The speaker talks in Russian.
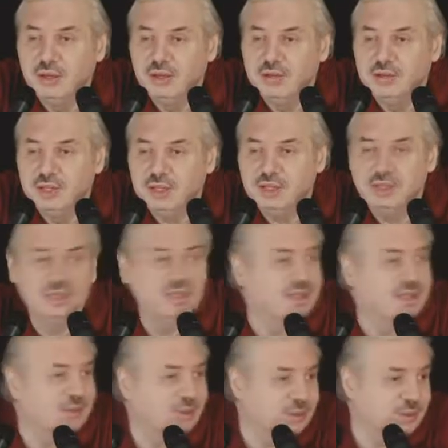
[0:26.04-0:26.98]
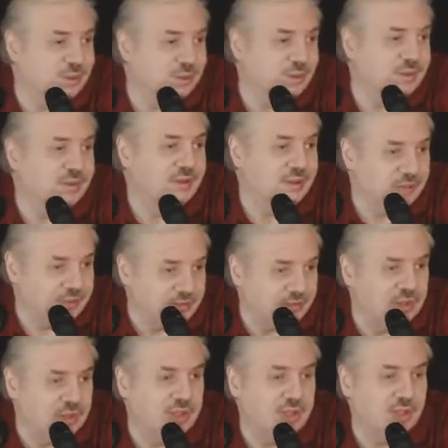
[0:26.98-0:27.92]
в частности, из-за того, что он э, в
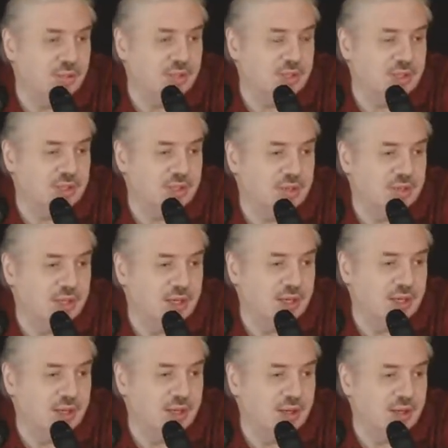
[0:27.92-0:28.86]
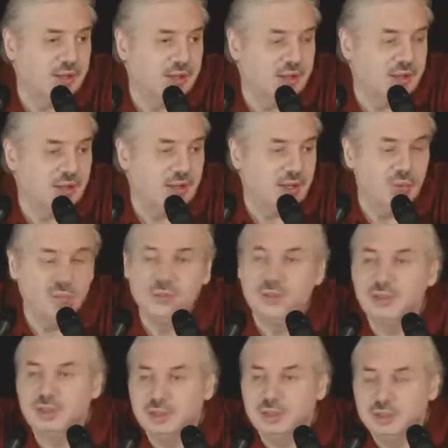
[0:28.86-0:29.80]
движении участвовал, так? Ему
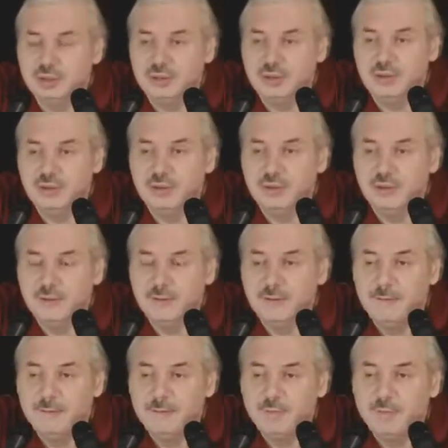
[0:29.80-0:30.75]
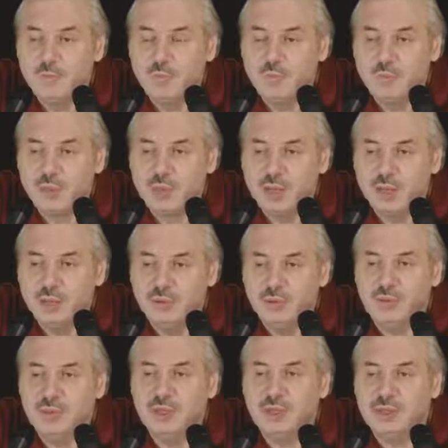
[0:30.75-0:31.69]
было тяжело. Но
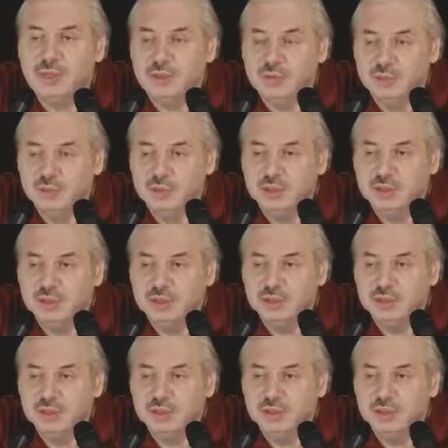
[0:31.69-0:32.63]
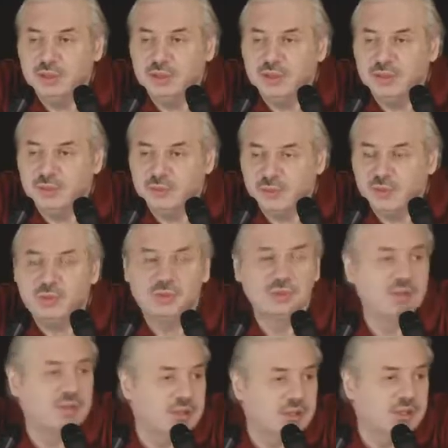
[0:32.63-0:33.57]
мы продолжаем работать э,
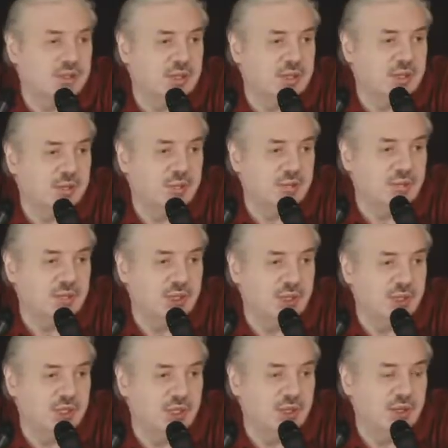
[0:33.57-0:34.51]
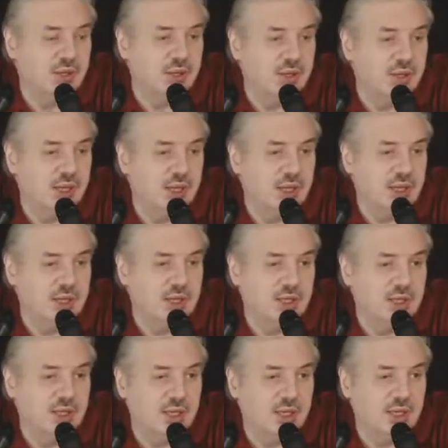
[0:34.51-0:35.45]
по делам движения и
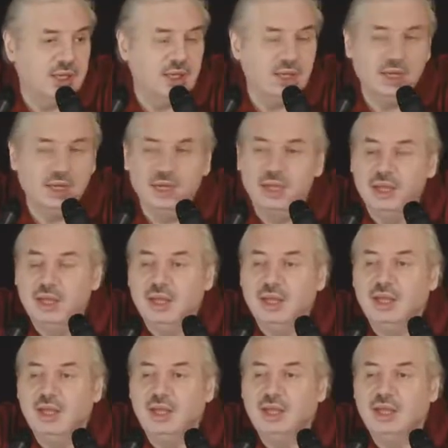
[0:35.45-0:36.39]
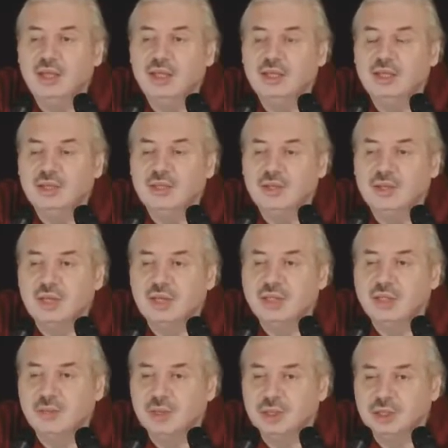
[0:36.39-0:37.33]
так далее, и так далее. И действительно
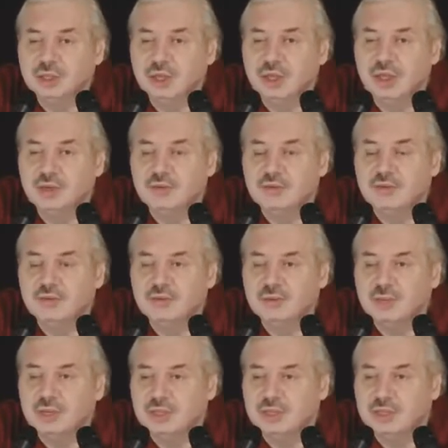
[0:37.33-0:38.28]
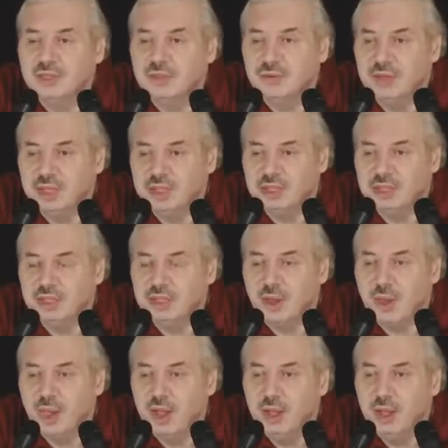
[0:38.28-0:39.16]
разоблачал местные власти.